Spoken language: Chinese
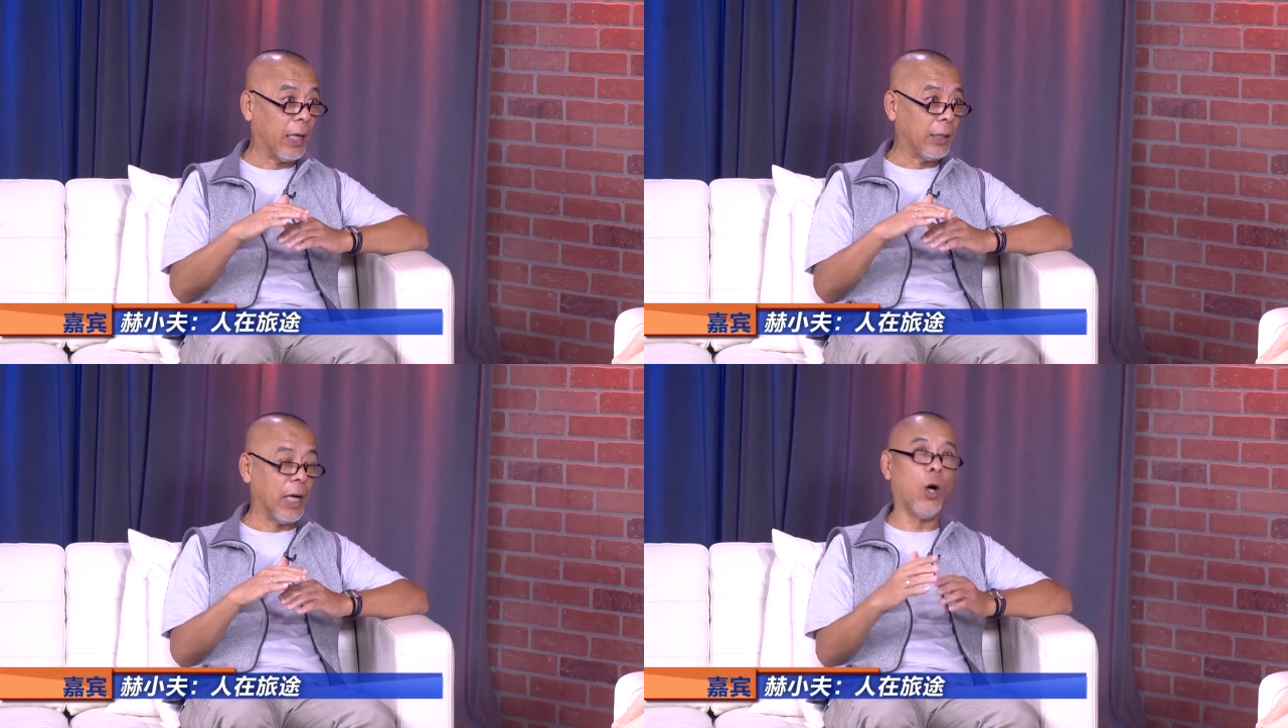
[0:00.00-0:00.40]

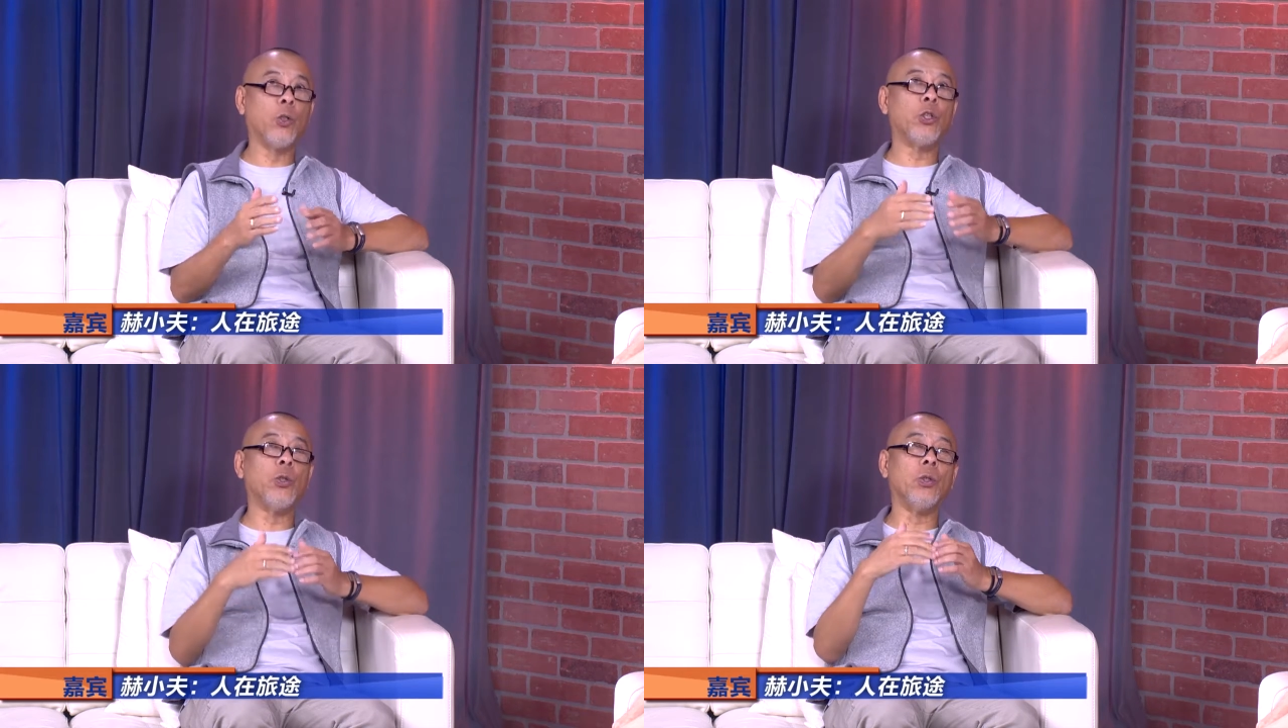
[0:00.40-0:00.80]
然后
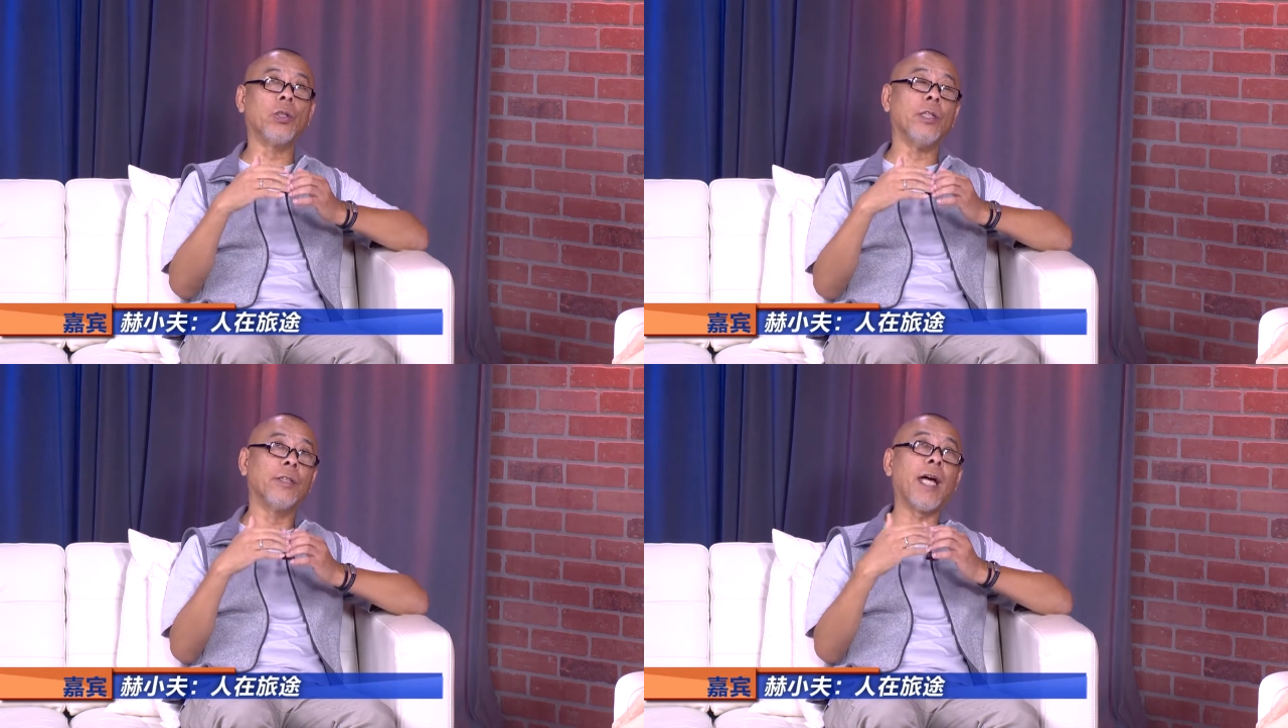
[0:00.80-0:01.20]
去
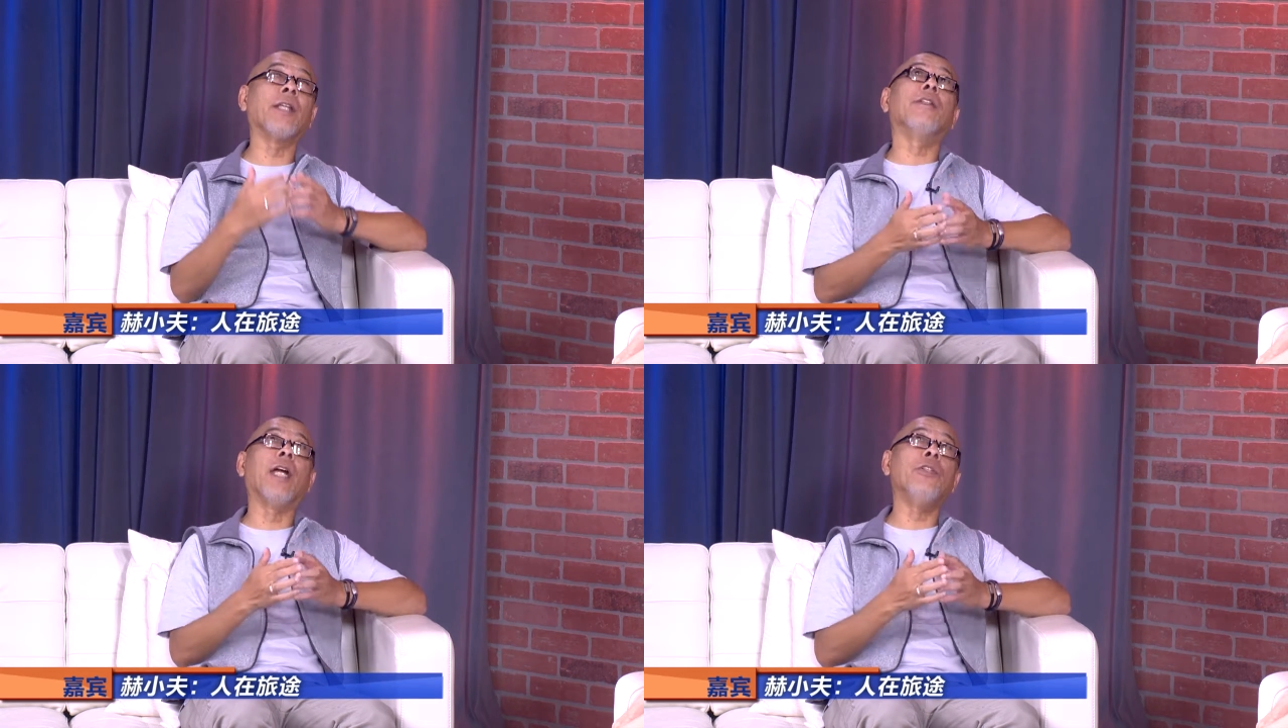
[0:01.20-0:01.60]
跟大
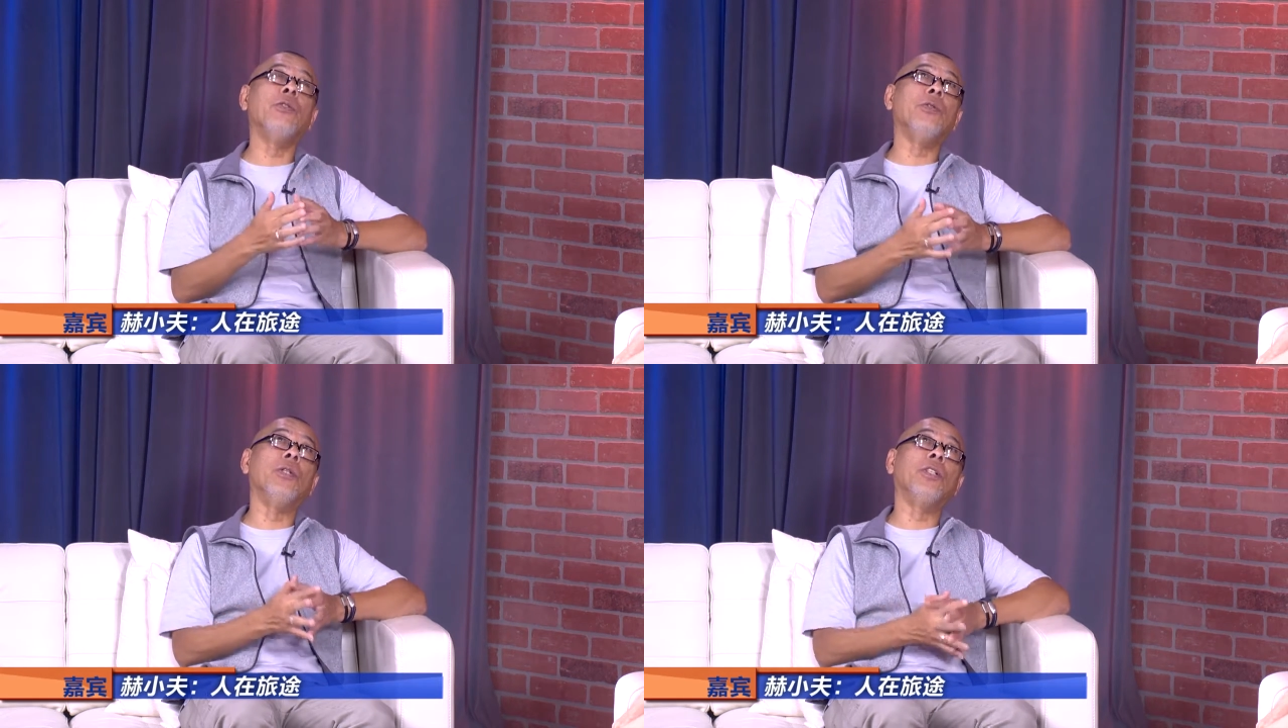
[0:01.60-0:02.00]
自然
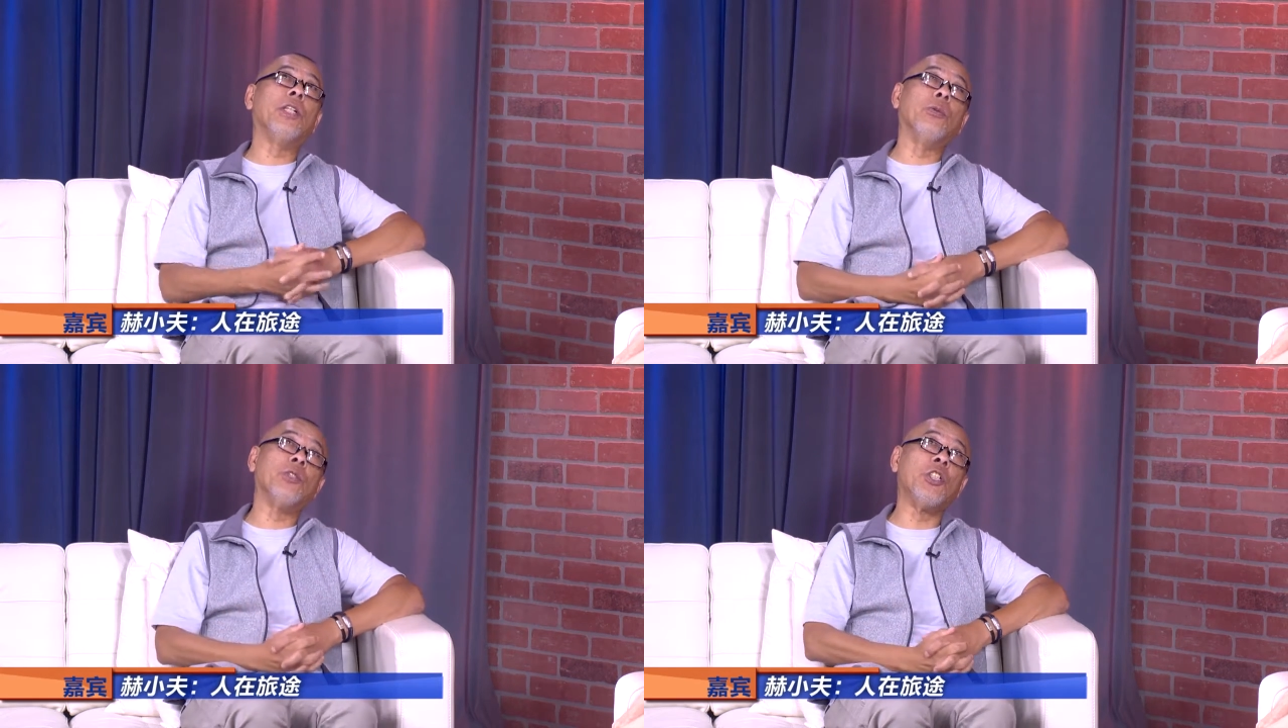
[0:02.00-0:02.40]
去
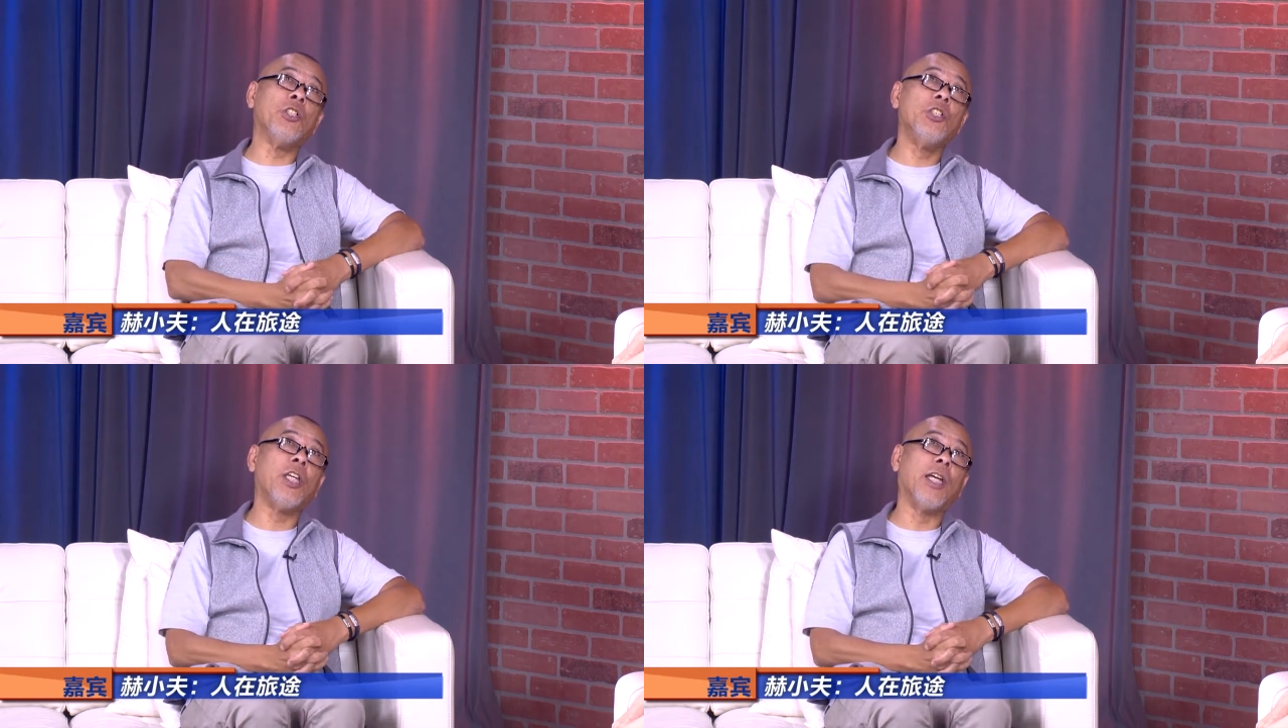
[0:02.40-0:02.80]
这种
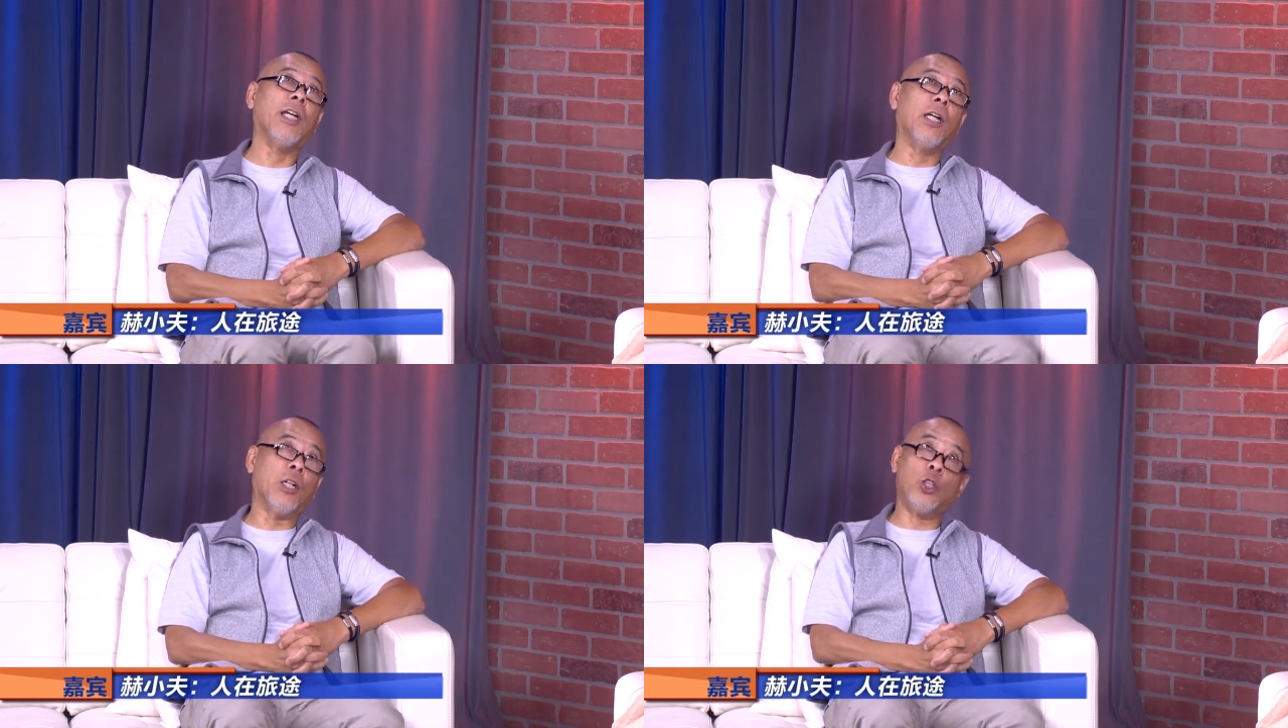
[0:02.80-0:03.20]
亲切，
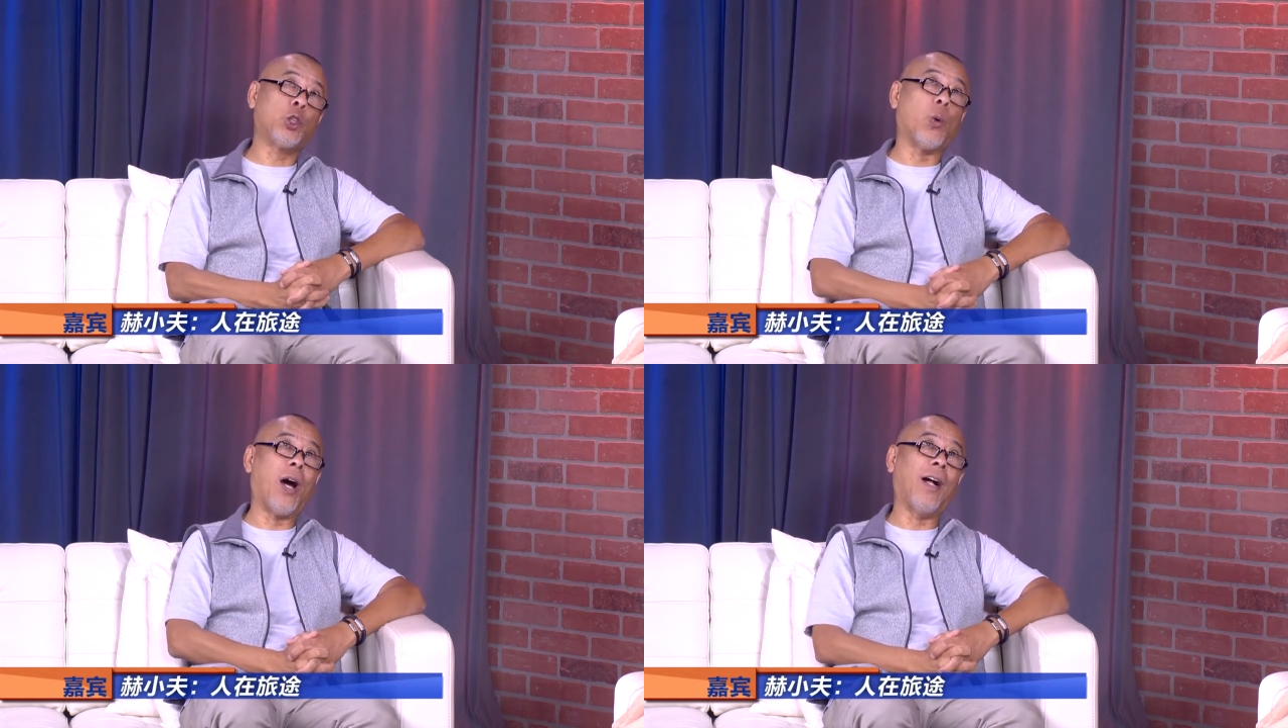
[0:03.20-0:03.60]
很
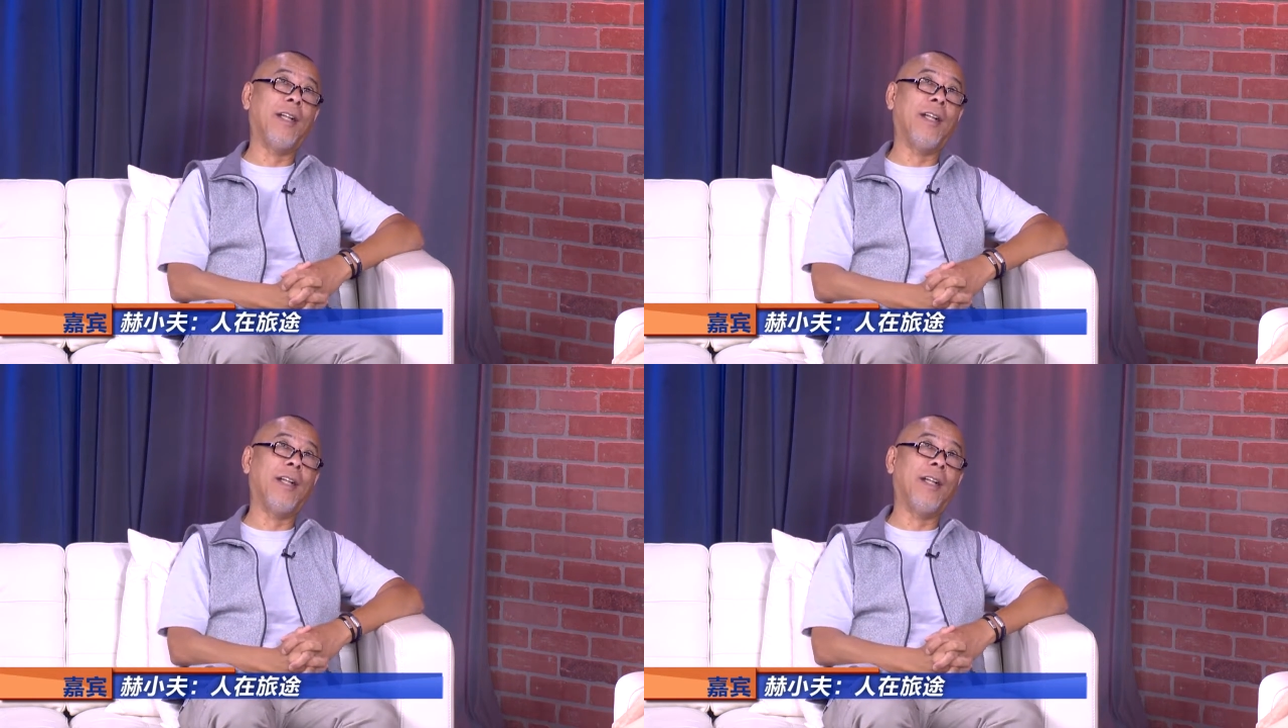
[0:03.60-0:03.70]
爽。